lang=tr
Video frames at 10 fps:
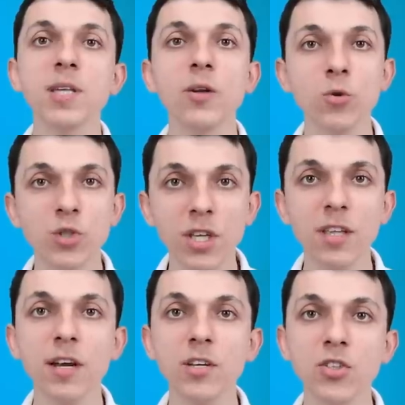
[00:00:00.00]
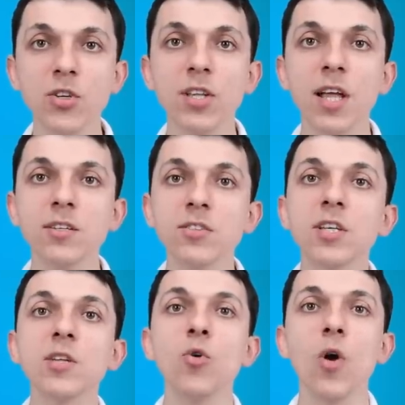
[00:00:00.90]
pazarı önceden araştırdılar.
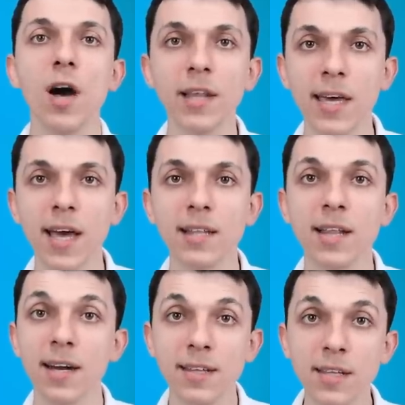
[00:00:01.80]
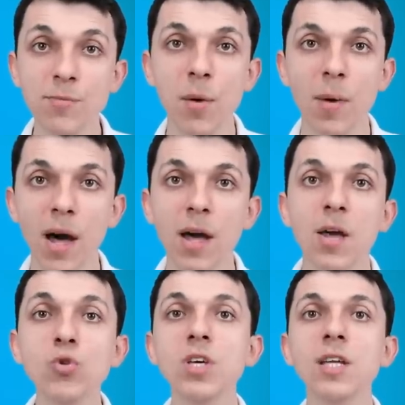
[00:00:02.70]
Tanıyor hale geldiler dedim ama
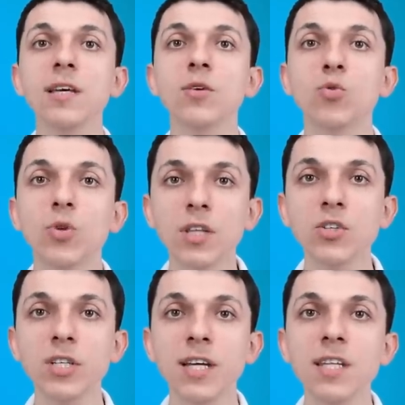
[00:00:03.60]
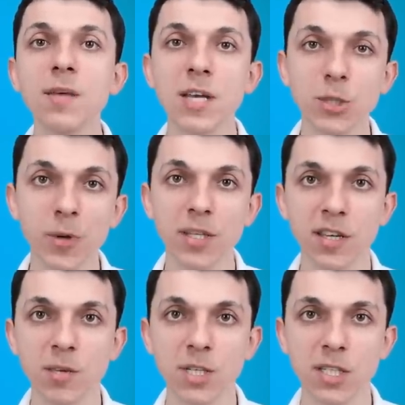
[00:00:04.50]
Türkiye'deki tüketicilerin de Best Buy'ı
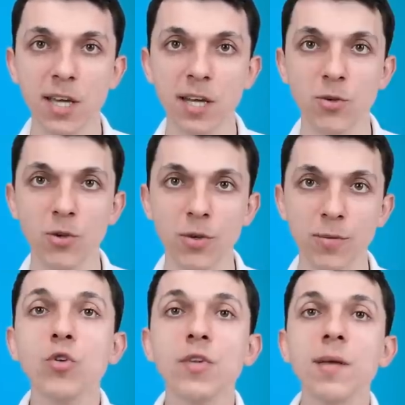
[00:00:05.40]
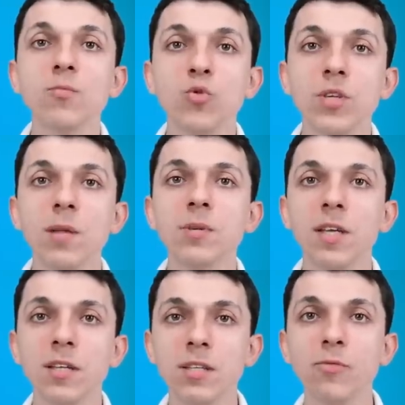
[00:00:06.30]
tanıması gerekiyor. O dönem güzel bir
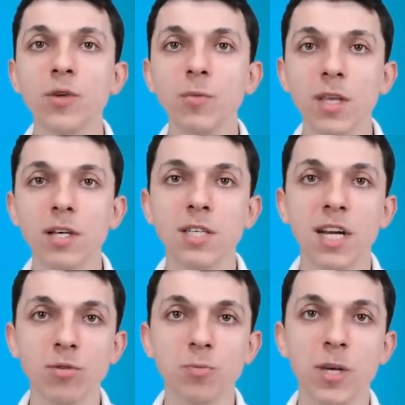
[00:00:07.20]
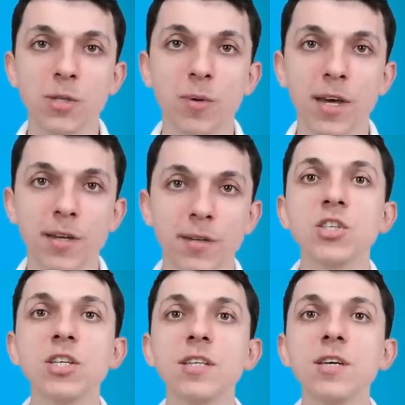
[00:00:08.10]
tanıtım filmi de hazırlamış Best Buy.
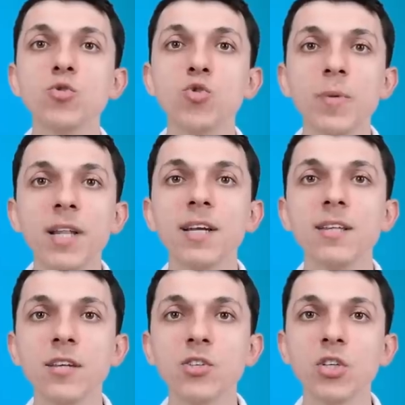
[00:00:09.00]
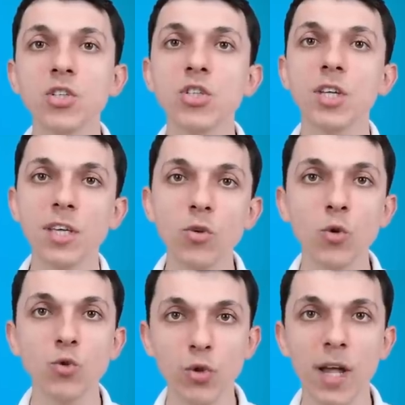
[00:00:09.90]
İçinde şubelerinin açılışındaki
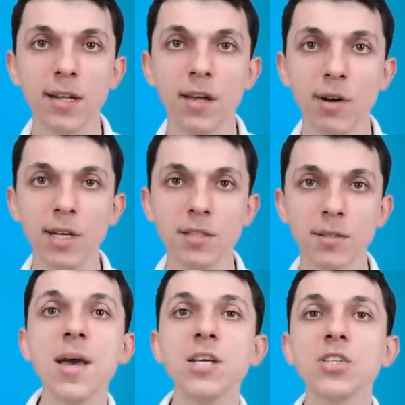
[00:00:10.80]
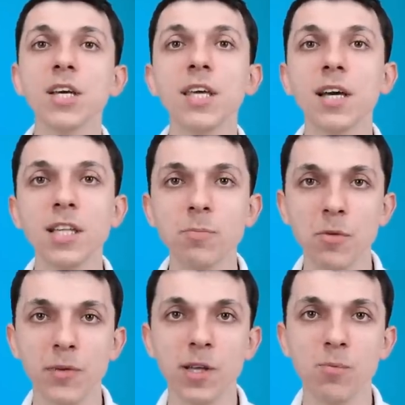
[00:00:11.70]
görüntüler de var. 5 dakikalık
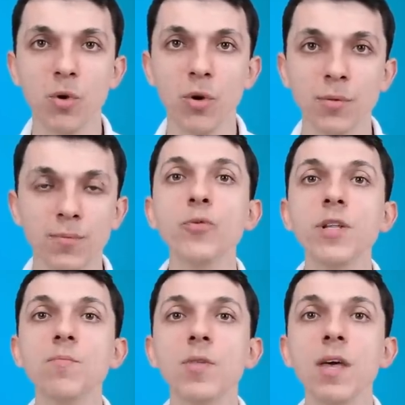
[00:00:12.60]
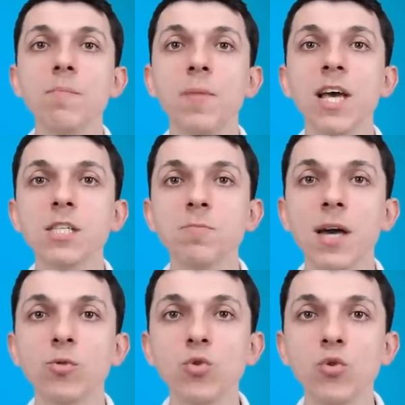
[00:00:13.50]
bir film bu. O filmde Best
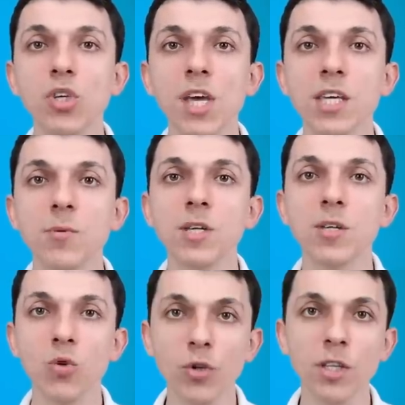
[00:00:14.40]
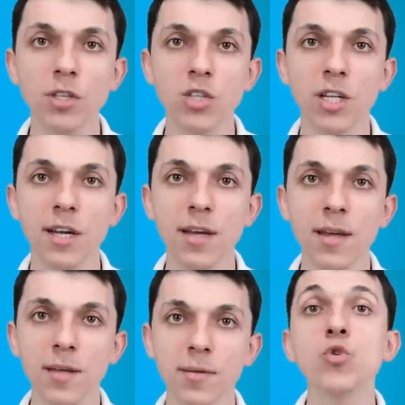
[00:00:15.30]
Buy Türkiye ekibinin yöneticileri
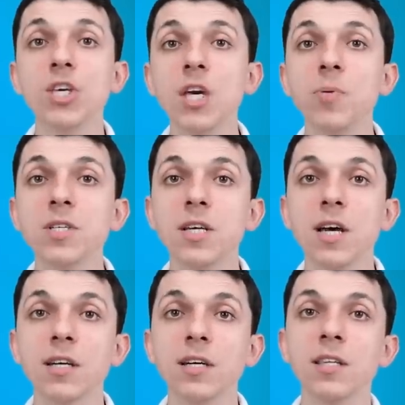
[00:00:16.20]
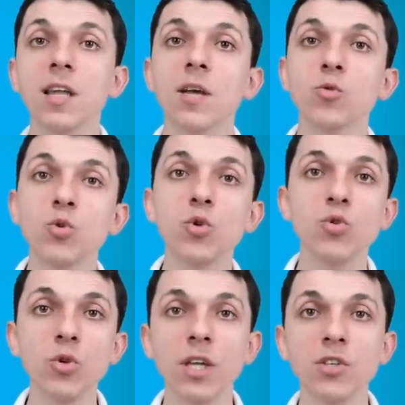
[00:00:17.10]
Türkiye pazarı hakkında,
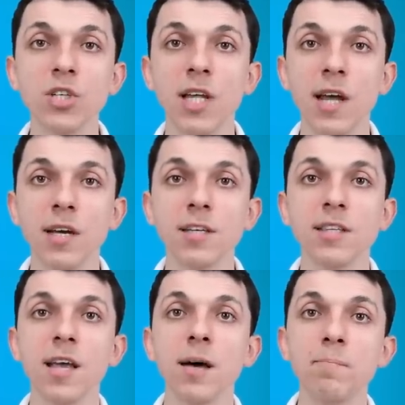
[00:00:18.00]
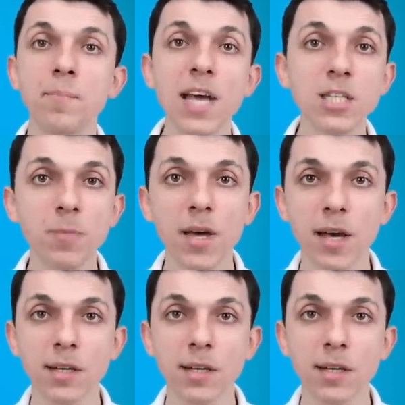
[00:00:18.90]
Türk tüketicileri hakkında, Best Buy